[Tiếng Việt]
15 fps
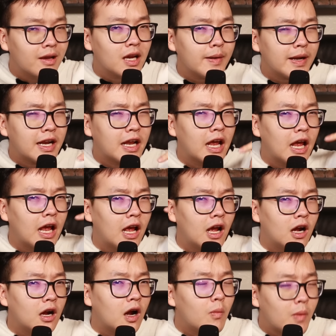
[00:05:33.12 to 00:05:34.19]
các bạn
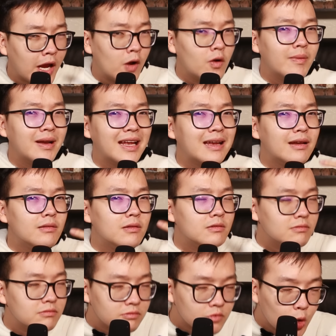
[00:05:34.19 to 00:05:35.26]
không hiểu các bạn hãy
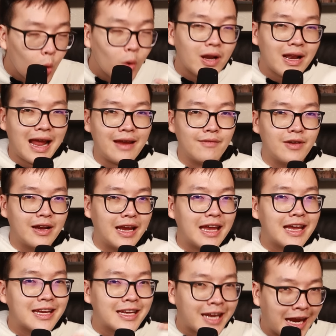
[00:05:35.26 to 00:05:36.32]
tua lại và
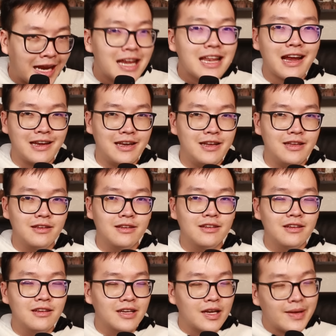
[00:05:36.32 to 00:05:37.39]
nghe kỹ lại đi
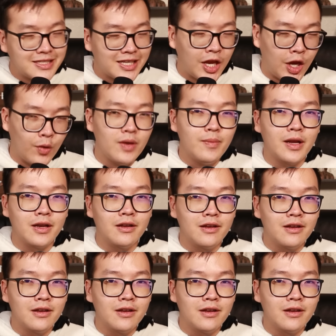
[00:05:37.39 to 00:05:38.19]
các bạn sẽ hiểu ý mình